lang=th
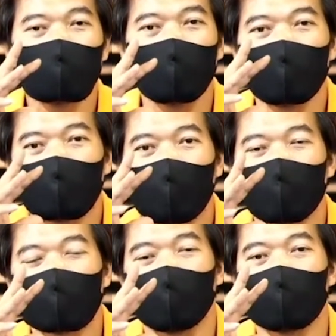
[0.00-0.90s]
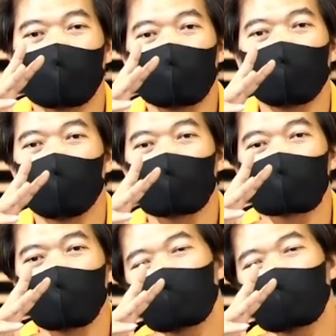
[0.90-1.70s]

ในเหตุการณ์ด้วยกันก็ฟังก็เลยทำ